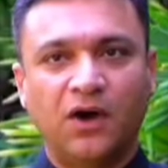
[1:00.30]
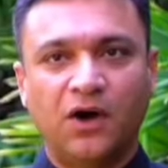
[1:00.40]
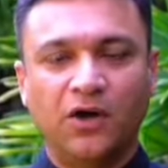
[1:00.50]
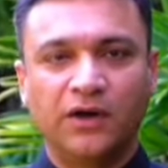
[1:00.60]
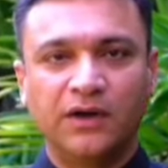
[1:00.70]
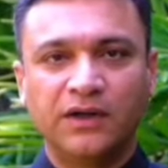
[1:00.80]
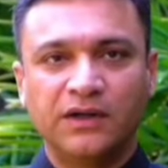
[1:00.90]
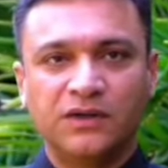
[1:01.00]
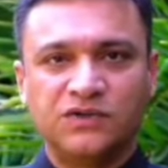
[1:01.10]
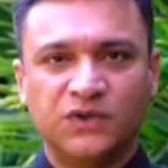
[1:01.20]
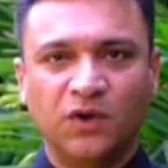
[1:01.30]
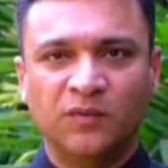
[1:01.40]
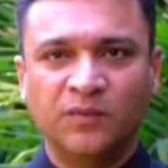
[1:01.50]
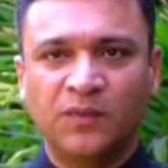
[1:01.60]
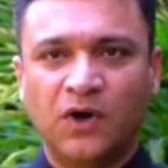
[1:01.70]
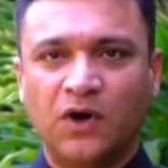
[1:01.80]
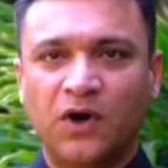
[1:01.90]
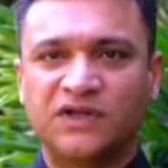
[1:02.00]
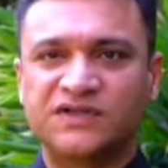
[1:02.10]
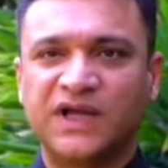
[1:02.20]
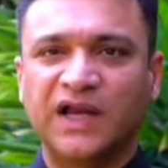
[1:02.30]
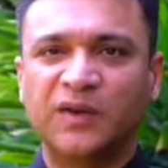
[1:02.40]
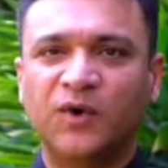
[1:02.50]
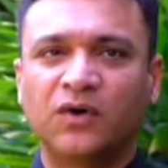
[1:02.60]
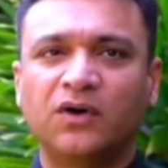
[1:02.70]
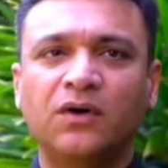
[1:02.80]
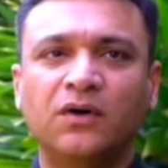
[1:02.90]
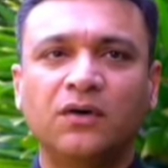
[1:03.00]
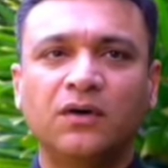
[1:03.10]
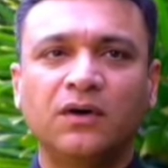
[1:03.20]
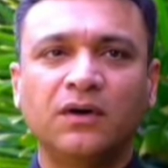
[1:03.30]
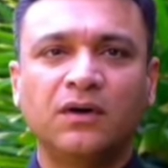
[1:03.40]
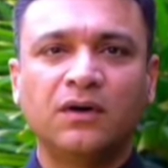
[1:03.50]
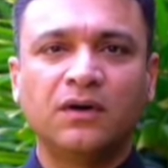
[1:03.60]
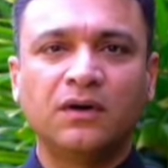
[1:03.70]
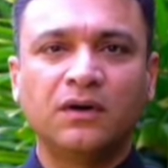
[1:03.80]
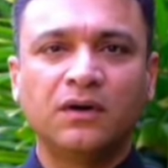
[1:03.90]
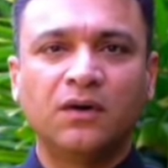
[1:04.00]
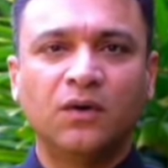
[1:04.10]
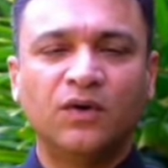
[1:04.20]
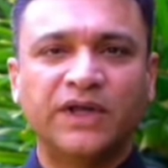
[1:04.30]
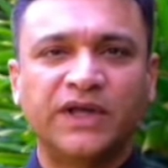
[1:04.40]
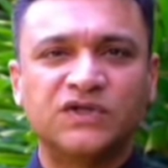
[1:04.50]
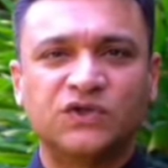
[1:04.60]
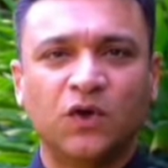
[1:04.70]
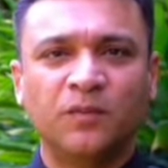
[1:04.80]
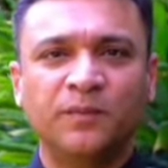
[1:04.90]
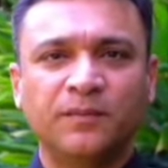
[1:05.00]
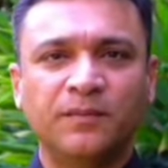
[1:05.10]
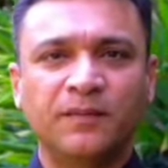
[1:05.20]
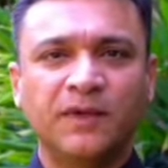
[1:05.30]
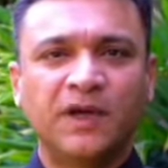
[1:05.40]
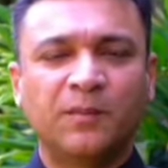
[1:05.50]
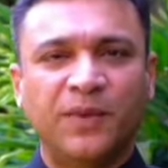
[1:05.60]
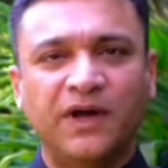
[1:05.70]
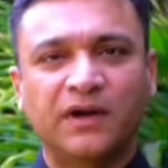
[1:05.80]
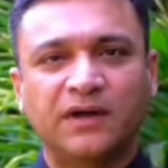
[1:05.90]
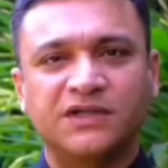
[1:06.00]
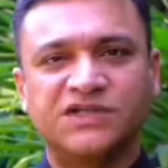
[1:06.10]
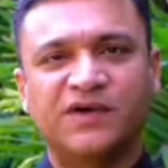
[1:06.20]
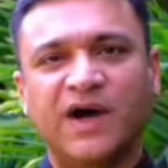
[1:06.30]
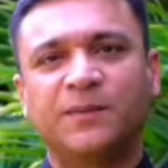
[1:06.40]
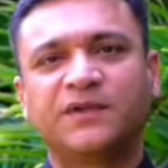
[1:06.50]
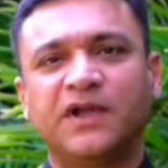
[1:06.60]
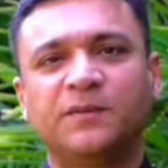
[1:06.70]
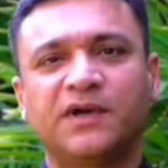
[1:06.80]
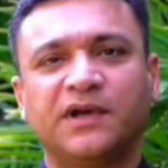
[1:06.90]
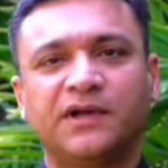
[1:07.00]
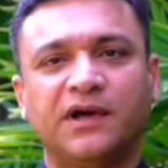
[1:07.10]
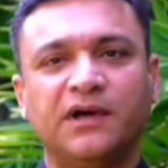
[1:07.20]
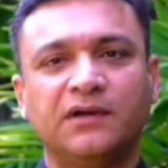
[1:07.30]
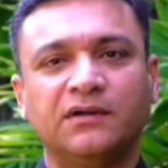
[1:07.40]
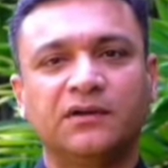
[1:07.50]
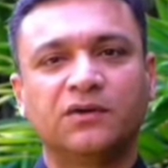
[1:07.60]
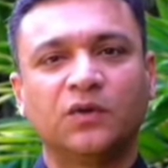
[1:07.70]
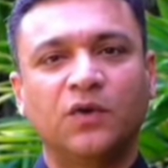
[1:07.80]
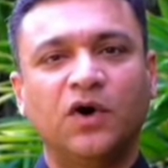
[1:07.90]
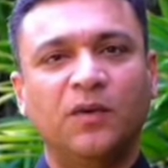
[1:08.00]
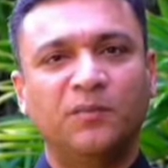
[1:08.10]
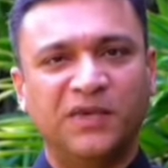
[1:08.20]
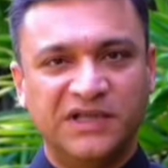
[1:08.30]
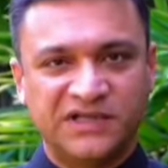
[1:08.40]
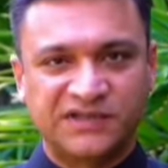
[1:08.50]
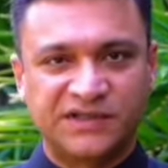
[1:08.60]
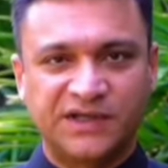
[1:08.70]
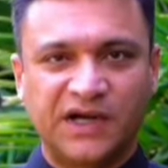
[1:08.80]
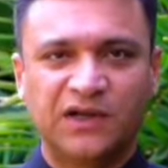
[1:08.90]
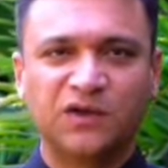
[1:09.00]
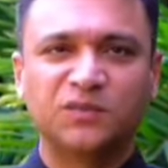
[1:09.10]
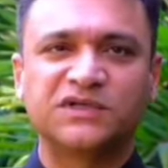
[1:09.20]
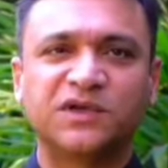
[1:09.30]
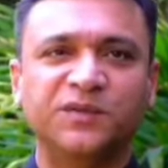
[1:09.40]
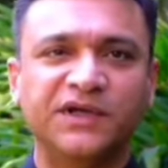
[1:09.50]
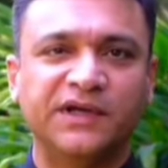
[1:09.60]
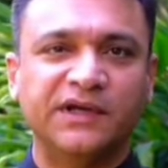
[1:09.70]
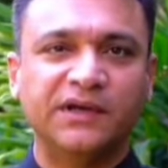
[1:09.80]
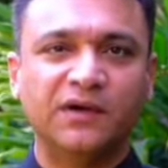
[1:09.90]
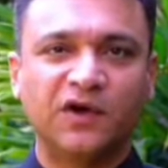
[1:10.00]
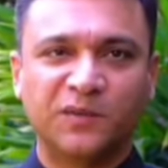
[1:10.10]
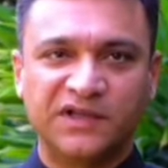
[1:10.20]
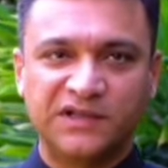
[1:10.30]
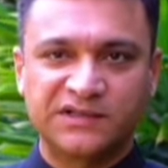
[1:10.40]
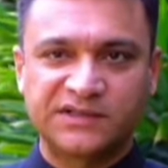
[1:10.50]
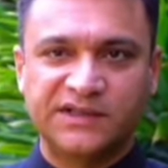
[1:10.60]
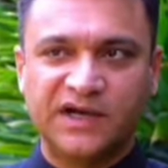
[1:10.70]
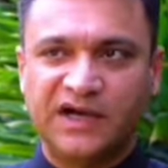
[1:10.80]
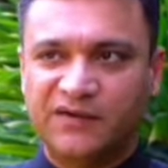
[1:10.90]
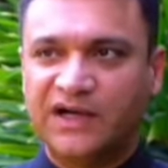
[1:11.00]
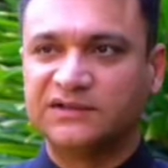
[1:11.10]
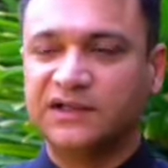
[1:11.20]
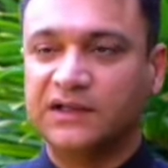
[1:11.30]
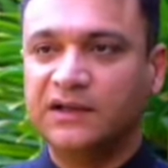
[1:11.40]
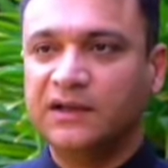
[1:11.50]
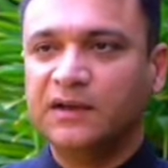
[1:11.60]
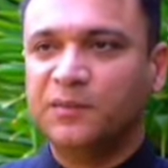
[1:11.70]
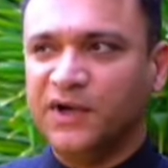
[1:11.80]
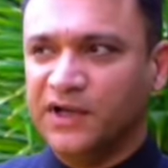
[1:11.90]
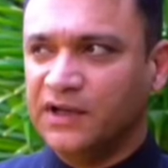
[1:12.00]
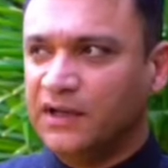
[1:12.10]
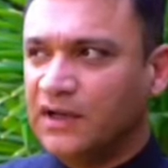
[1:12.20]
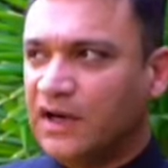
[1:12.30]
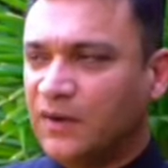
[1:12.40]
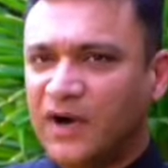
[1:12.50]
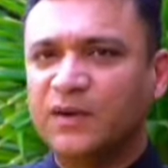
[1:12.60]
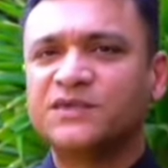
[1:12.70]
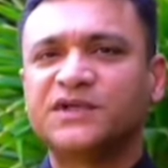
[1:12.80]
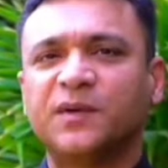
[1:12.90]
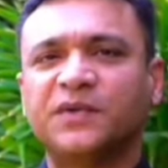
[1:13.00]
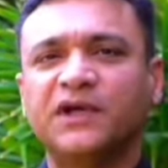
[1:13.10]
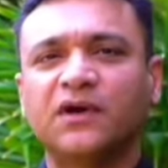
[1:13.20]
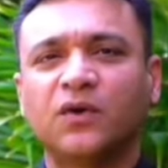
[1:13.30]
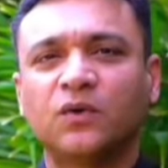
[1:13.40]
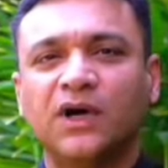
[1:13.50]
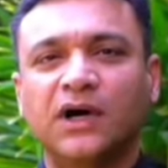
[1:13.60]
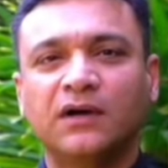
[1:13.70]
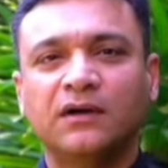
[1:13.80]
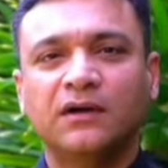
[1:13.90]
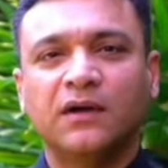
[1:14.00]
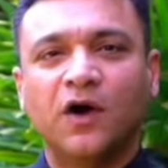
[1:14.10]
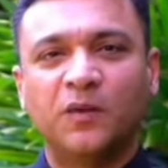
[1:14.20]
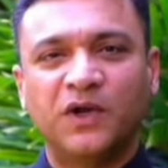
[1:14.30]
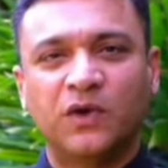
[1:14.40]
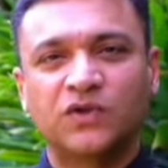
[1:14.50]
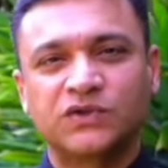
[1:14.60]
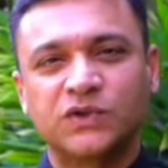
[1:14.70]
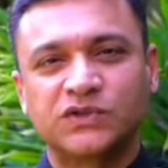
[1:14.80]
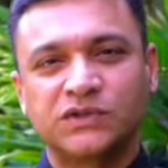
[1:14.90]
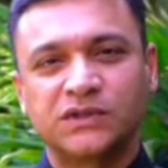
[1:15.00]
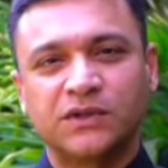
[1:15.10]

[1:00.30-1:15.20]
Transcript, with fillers: और जुल्म और ालिमों को उनके जुल्म पर जवाब तलब करेगा तो वो मजलिस इतिहादमसलमिन है और मजलिस की आवाज़ है मैं आवाम से अपील करूँगा और बिलखसूस